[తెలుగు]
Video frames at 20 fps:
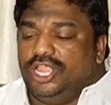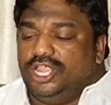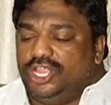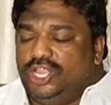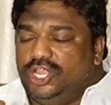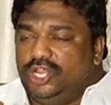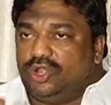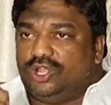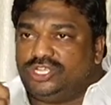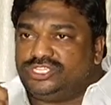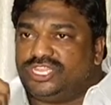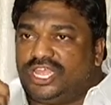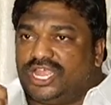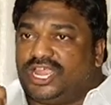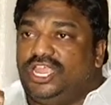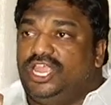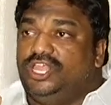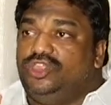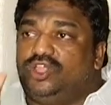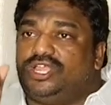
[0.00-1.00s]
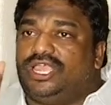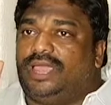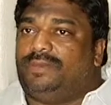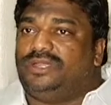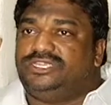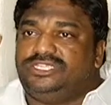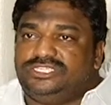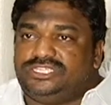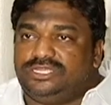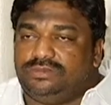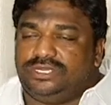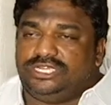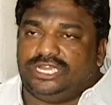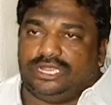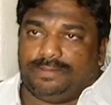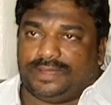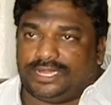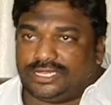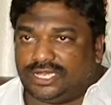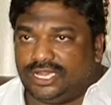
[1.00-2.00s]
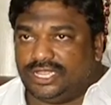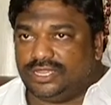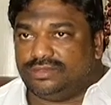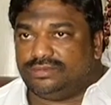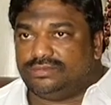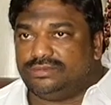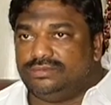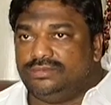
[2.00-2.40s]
ఈ రోజు దాకా ఎందుకు ఎమర్జెన్సీ మీటింగ్ పెట్టలేదు